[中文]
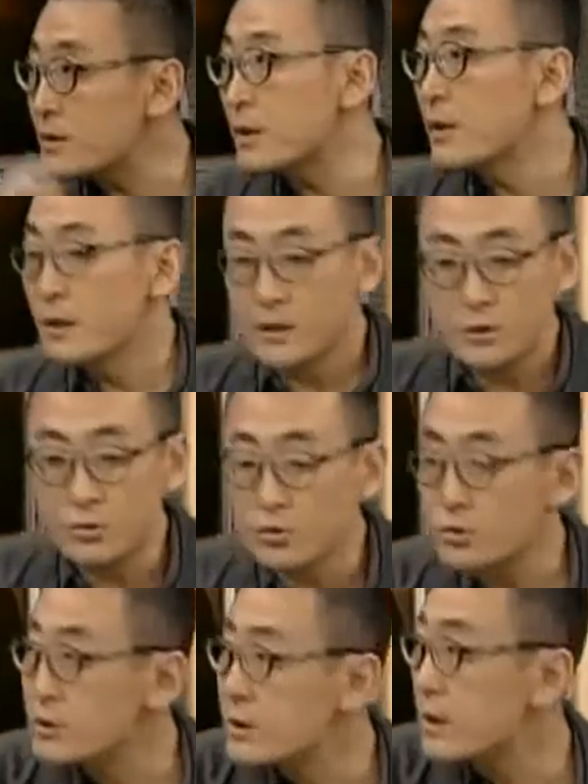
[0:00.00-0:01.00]
但是，就
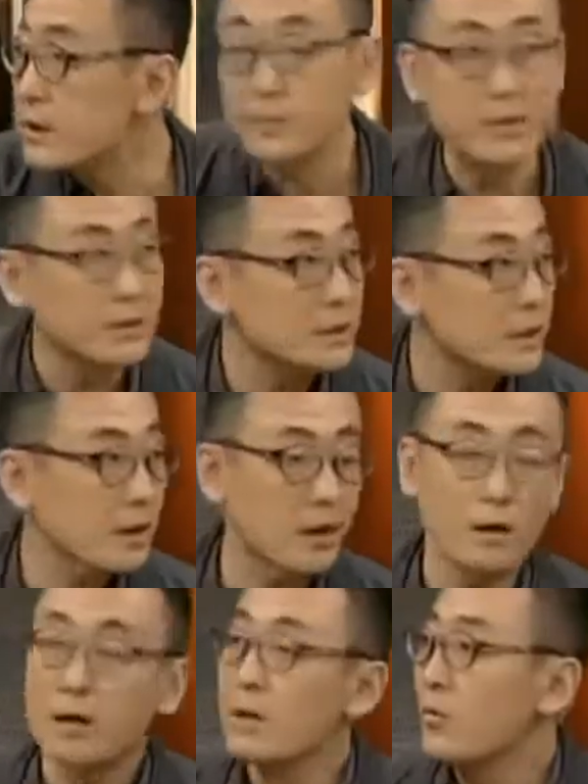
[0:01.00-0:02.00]
是说这个米歇
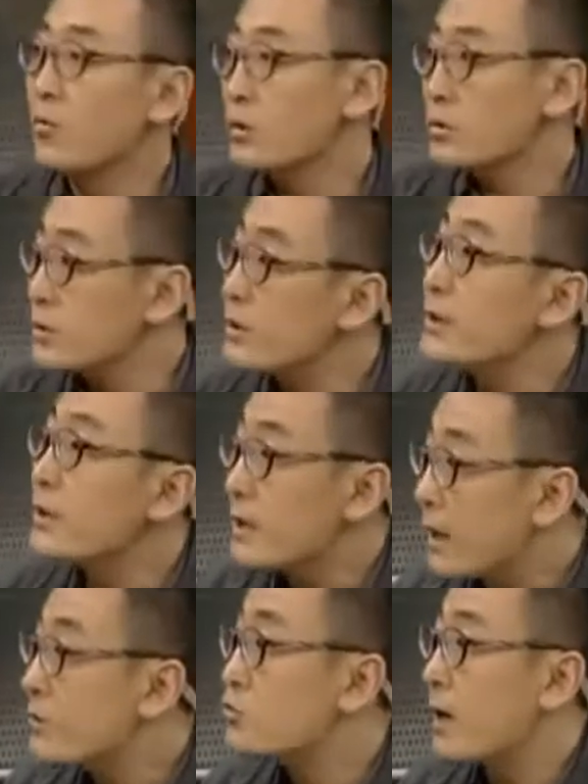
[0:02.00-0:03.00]
尔，我觉得能
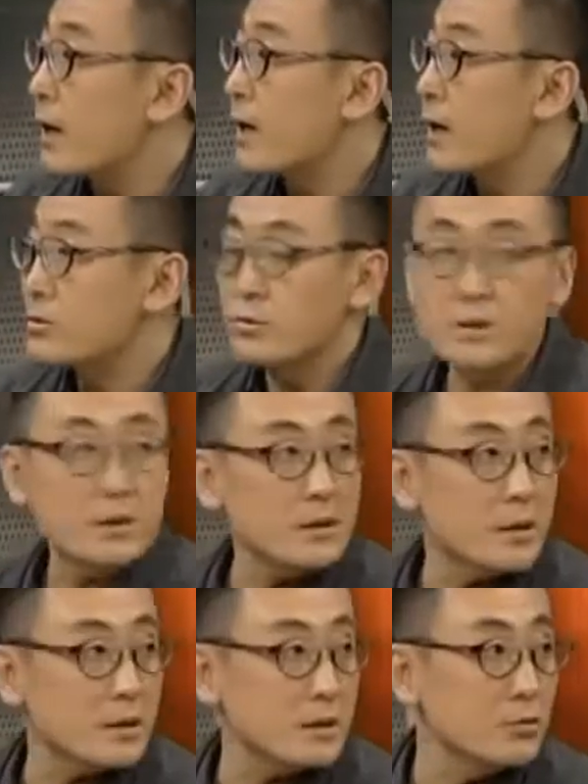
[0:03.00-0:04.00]
看出来啊，就是
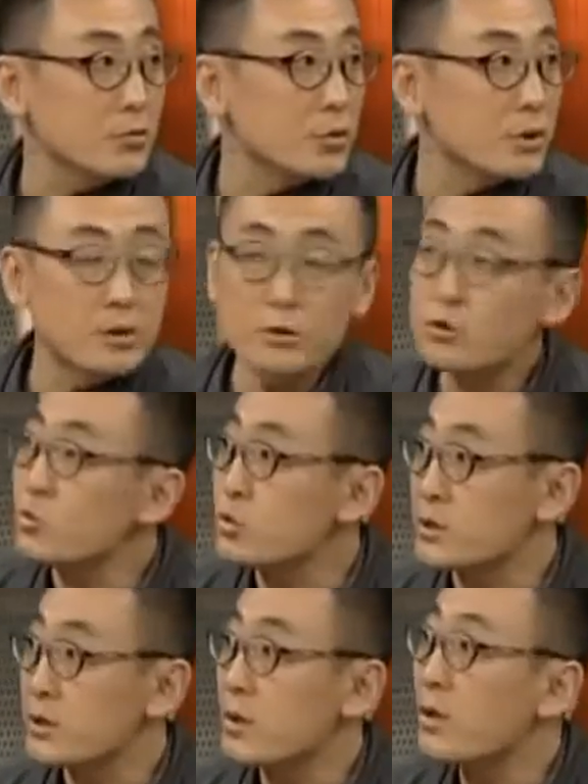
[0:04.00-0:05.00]
现在这个女人的
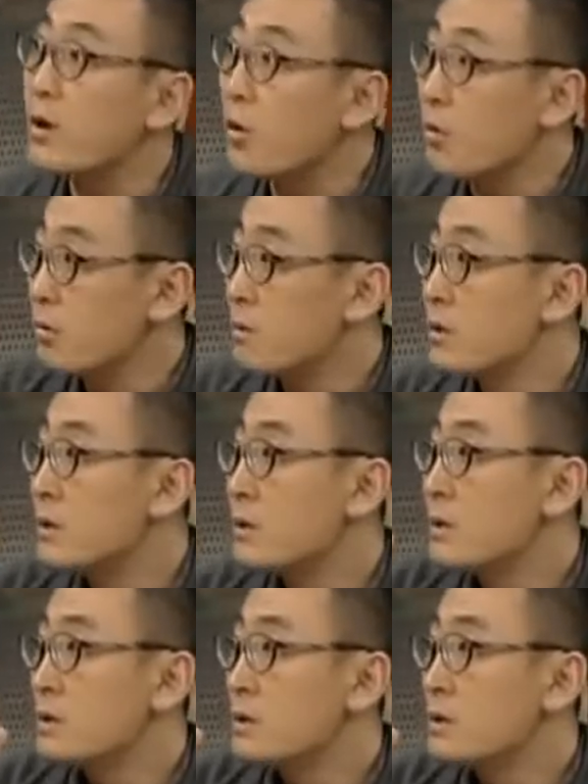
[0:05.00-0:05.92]
素质要高，真性